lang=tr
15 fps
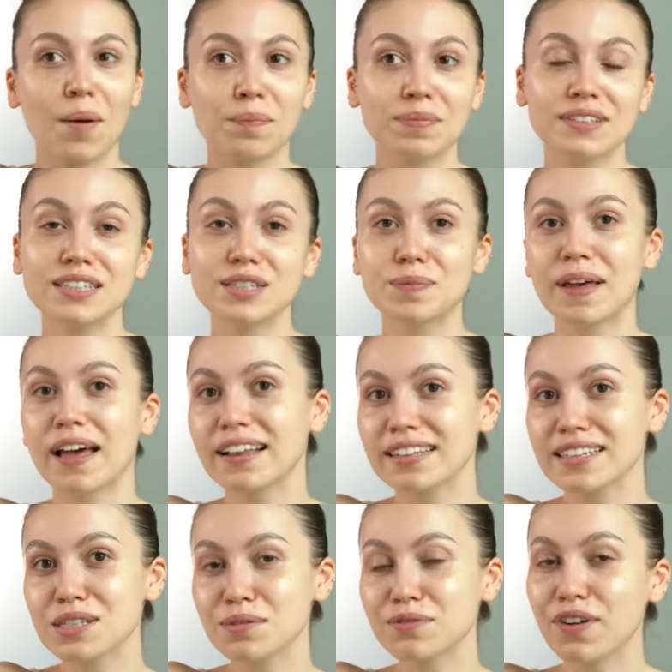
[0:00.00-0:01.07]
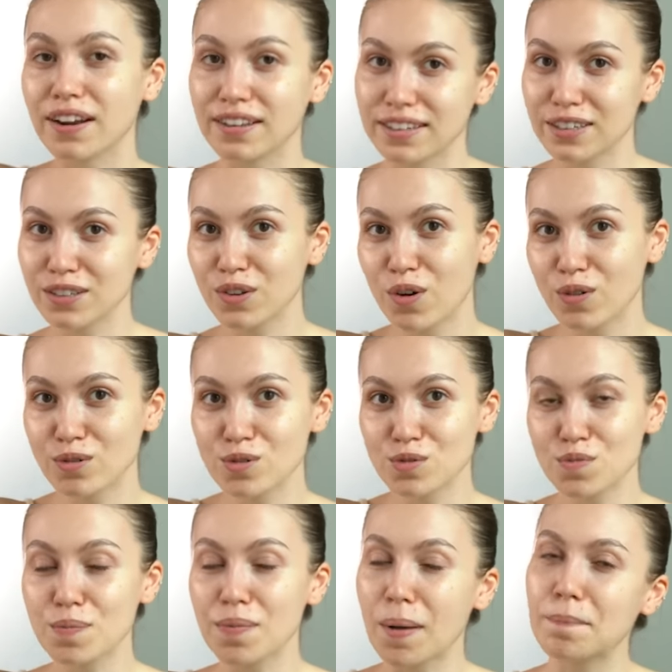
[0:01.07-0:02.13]
Yaptınız, beğendiğiniz mi, farklarını
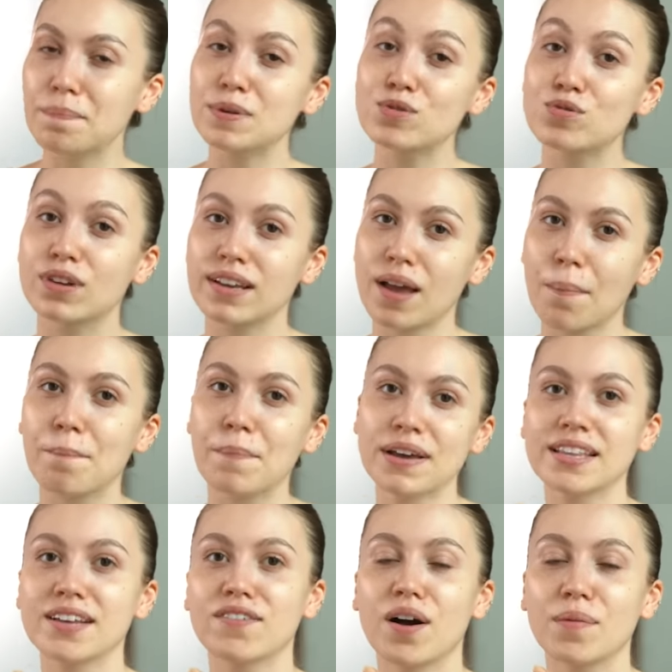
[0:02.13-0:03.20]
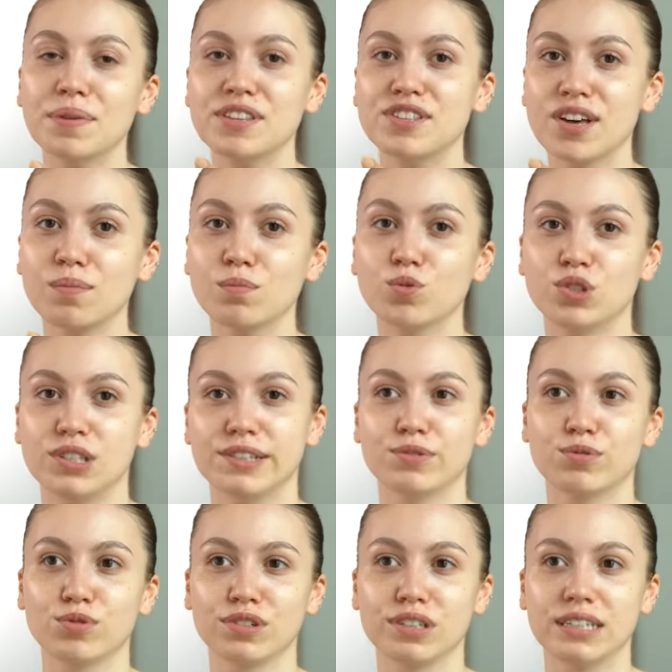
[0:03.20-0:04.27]
gördünüz mü? Ben bir süre yapmaya devam edeceğim bu
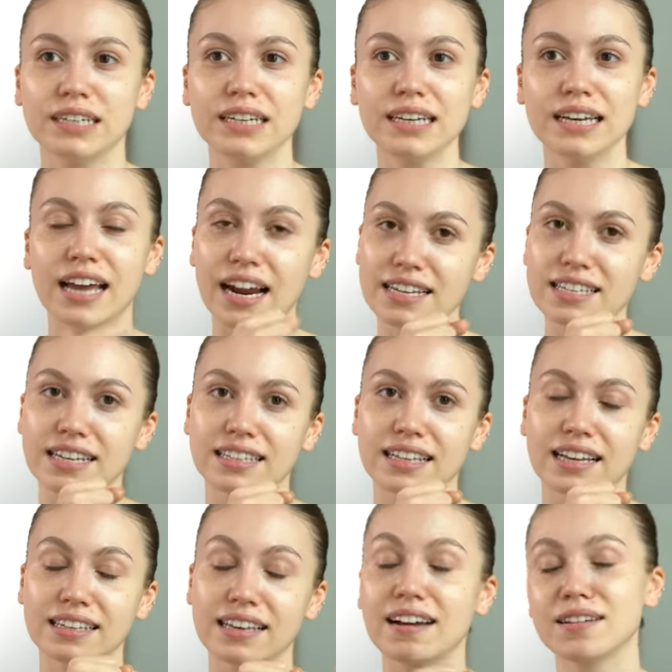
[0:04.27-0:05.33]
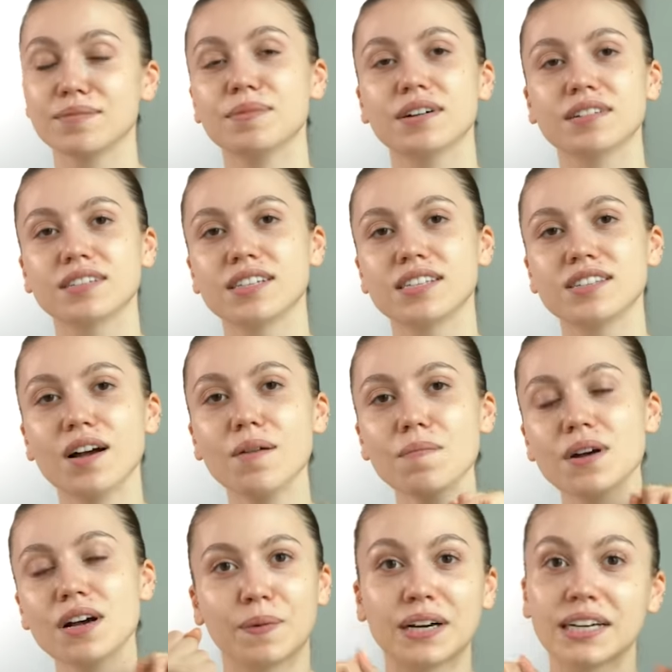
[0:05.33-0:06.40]
cilt rutinini. Gerçekten kendimi adayacağım.
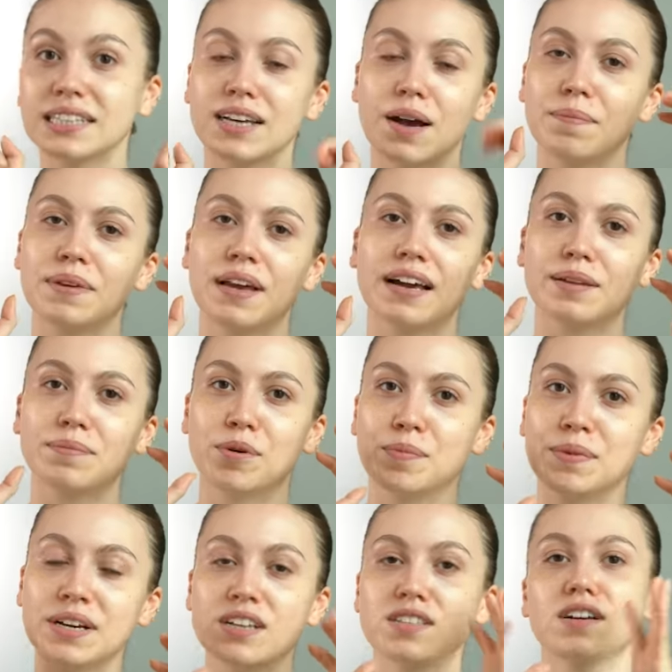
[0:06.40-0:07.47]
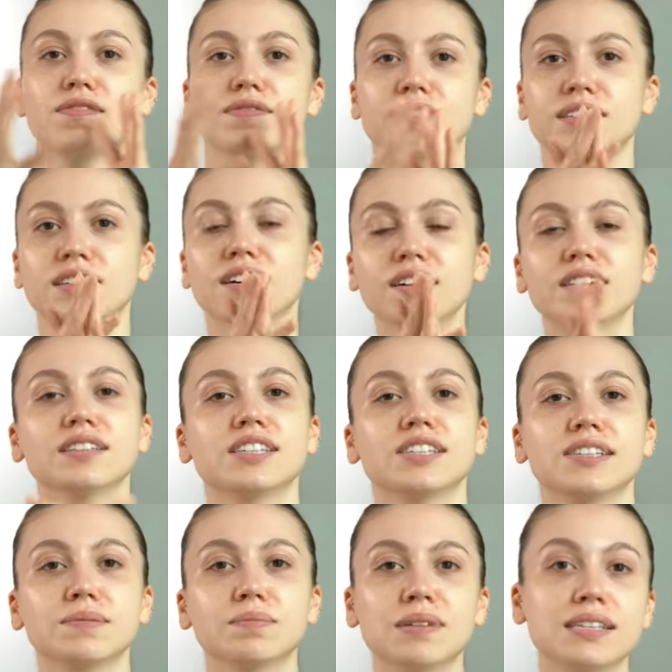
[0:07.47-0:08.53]
Bakacağım yani böyle birkaç haftada
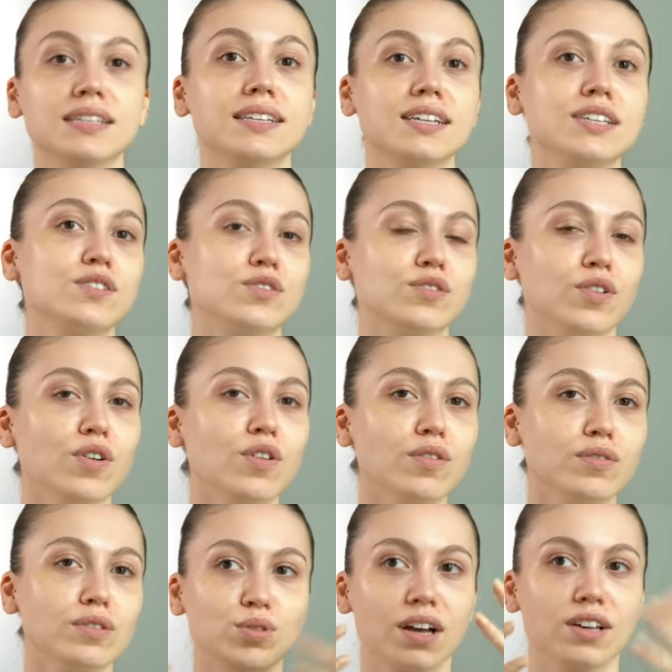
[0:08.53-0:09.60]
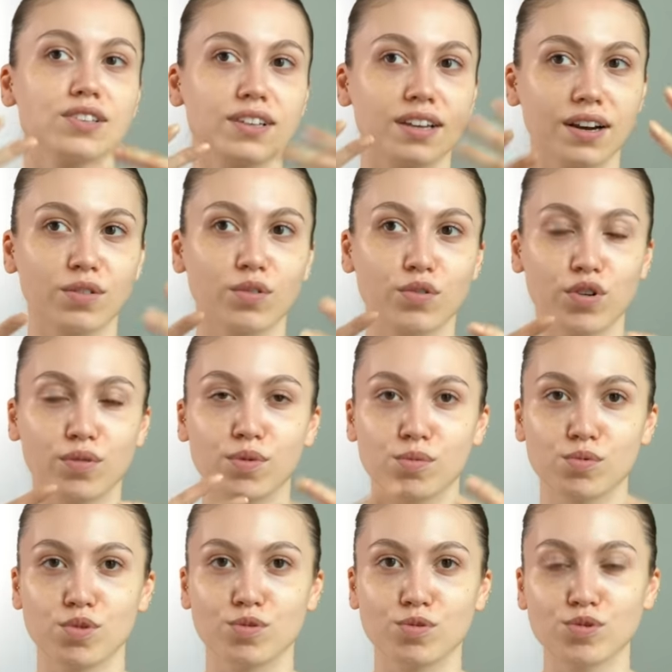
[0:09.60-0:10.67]
cildim nasıl değişiyor. Güzel şeyler görüyor
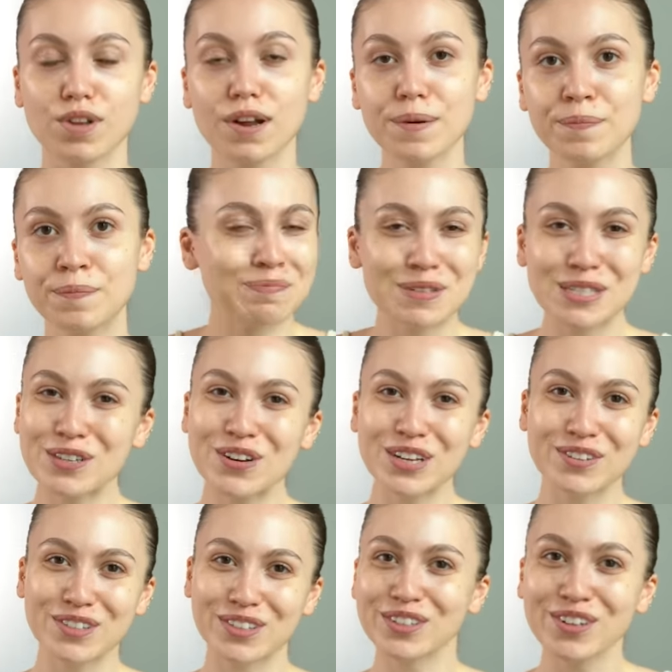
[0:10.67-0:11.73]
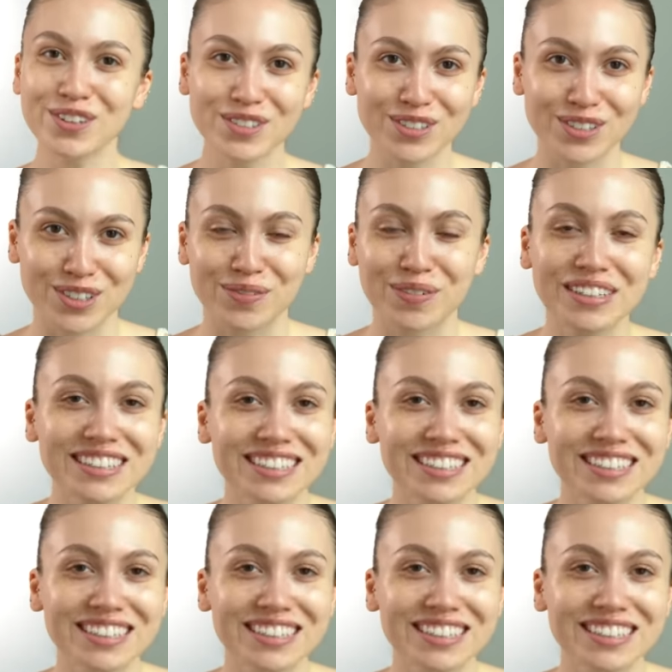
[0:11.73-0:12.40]
muyum sonuçlar. Bir sonraki de görüşürüz o zaman.